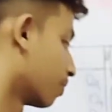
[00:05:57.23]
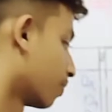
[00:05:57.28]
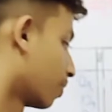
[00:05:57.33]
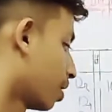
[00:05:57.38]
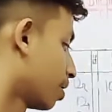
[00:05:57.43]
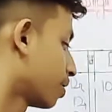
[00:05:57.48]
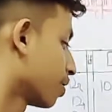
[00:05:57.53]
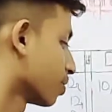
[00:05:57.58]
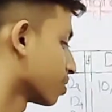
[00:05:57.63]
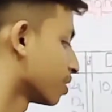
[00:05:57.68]

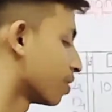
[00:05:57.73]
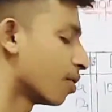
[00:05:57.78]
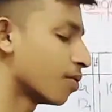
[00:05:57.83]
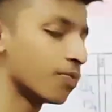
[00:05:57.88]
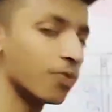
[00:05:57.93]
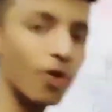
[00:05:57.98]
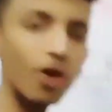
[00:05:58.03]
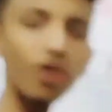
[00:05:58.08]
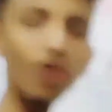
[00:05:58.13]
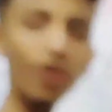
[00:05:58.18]
वन थाउजेंड ऑफ
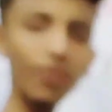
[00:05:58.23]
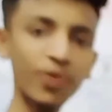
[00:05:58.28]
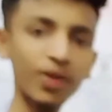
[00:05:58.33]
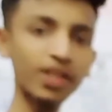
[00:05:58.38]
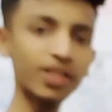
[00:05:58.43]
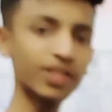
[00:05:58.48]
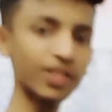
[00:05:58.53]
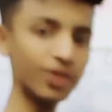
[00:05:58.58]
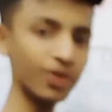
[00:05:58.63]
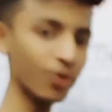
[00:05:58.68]
फॉर
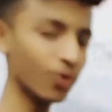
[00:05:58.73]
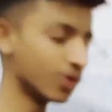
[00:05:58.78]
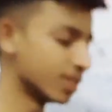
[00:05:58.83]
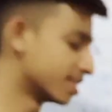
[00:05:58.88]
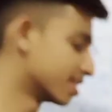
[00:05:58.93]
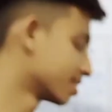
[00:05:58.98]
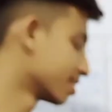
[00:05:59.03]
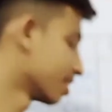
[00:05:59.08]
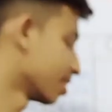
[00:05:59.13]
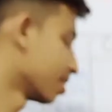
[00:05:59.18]
ऑफिस यूज